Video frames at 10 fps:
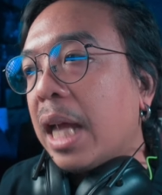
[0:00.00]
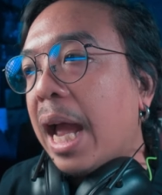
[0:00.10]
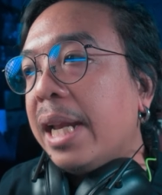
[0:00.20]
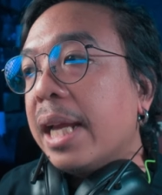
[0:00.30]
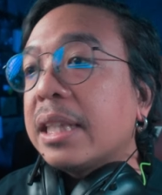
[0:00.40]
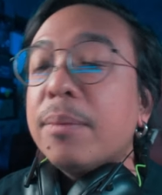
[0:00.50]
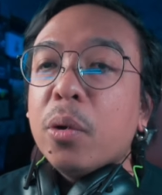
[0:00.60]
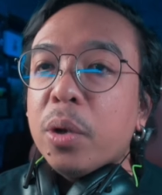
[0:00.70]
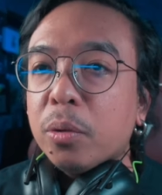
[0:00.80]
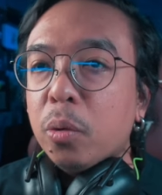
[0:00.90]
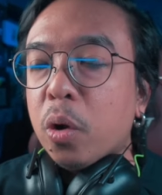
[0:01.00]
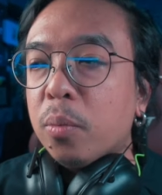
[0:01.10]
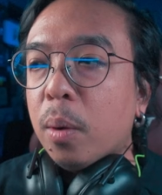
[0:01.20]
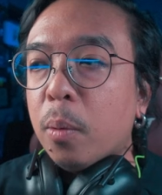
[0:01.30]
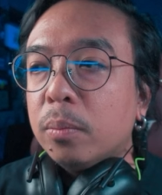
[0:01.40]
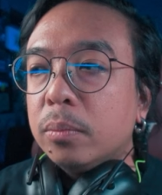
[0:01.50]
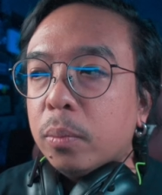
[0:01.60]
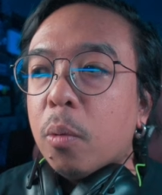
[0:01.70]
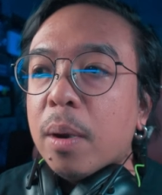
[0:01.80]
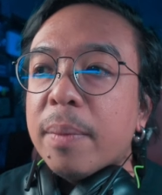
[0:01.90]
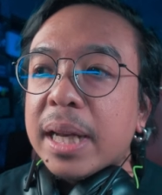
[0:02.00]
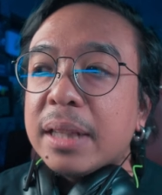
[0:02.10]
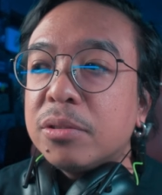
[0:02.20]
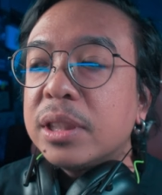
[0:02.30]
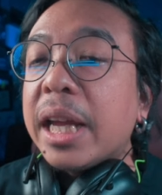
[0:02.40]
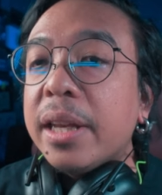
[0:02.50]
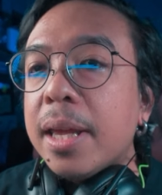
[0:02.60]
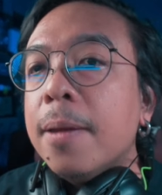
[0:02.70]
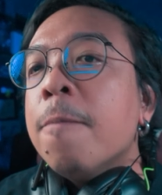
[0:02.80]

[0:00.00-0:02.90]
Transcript: ถ่ายเรีแอคชั่นมาคุยกับทุกคนเพราะผมผมว่ามันน่าสนใจดี